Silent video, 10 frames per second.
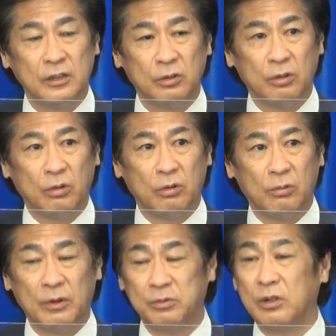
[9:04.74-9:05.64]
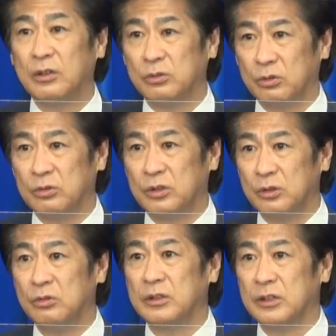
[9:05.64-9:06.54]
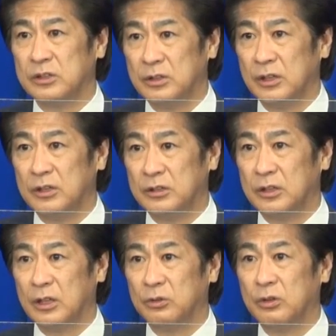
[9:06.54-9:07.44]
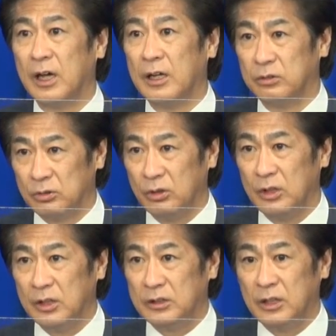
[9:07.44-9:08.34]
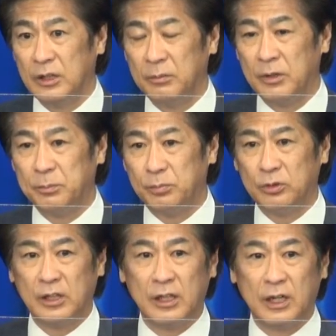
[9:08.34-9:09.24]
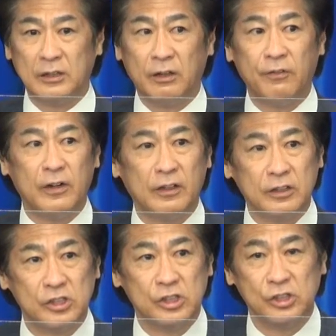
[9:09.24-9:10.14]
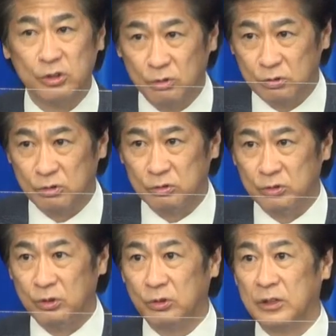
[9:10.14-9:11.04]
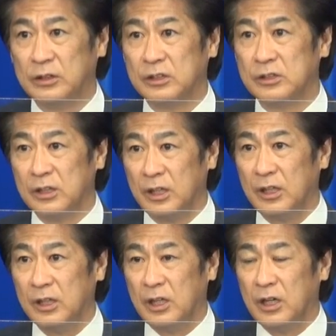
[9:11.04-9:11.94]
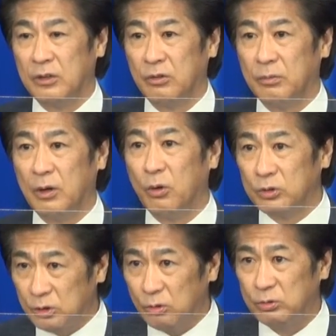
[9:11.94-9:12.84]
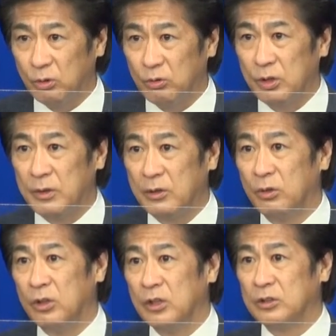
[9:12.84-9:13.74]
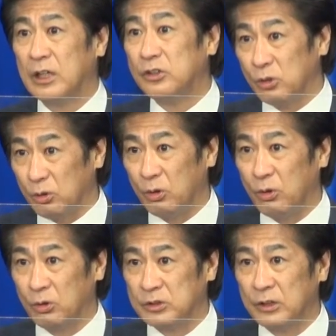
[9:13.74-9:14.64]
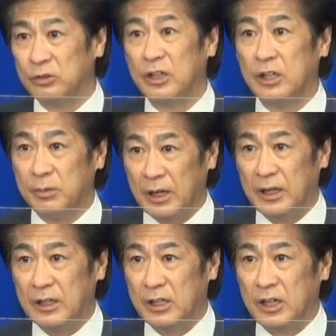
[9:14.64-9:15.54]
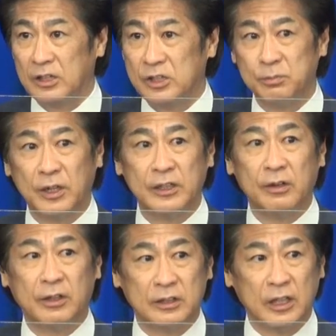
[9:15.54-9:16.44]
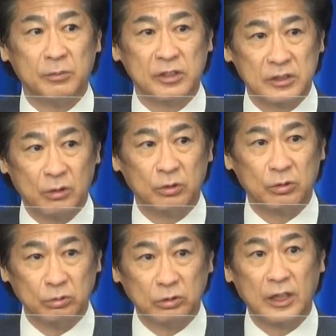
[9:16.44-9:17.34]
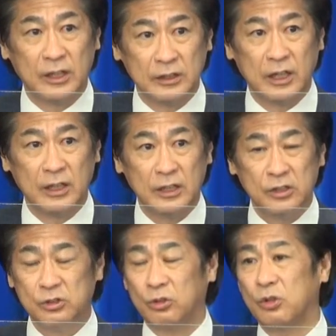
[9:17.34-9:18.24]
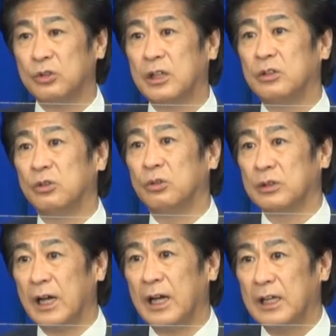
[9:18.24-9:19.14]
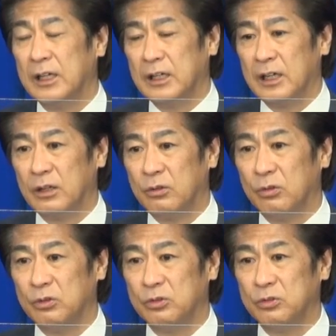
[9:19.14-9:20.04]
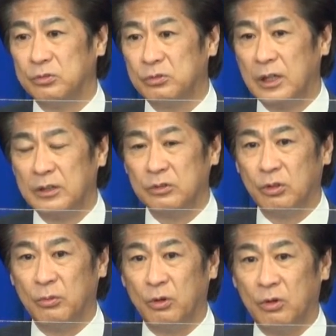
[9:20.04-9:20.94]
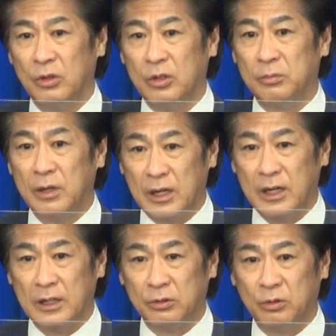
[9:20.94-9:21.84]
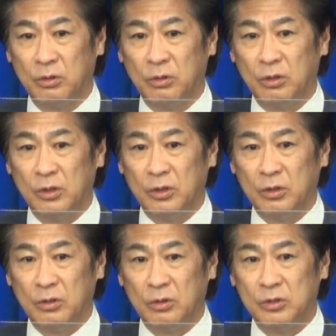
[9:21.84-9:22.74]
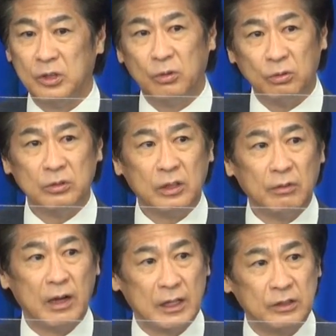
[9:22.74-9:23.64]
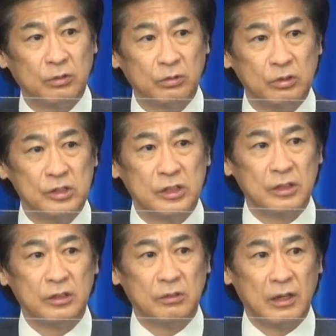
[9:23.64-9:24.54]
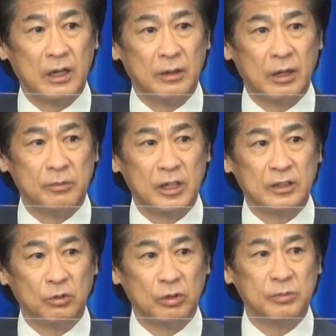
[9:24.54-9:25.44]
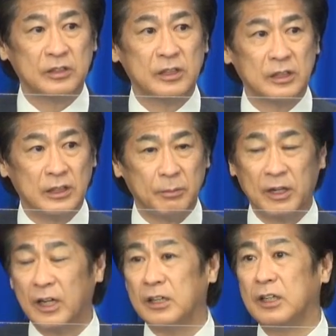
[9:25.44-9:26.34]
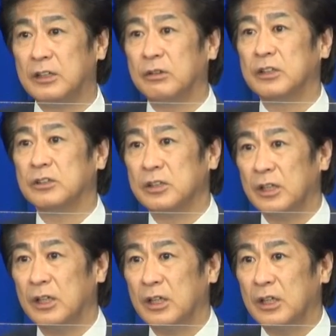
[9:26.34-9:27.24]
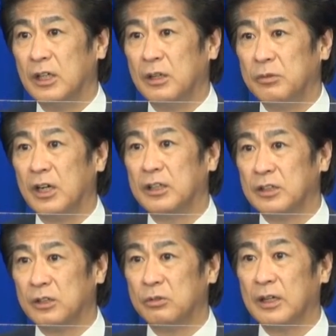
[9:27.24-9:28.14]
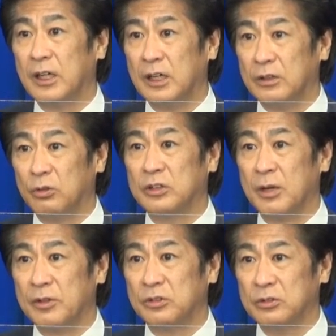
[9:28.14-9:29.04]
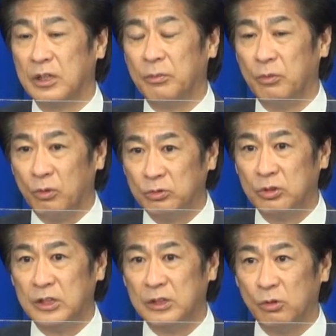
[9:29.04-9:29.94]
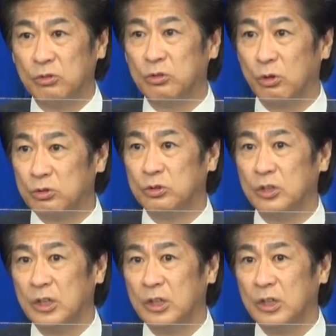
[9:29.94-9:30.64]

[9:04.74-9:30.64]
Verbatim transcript: の、まあ、副反応っていうのはですね、一定程度であると。でまあ、一方でアナフィラキシーショックのようなですねあの、まあ、放っておくとこれもあの対処をちゃんとやればあ心配ないわけでありますが放っておくと大変な状況になるようなあこういう副反応も、まあ、あの日本では日本の知見では見られておりませんが、まあ、海外ではですね、えー、見られているわけでございますので本当にごくごく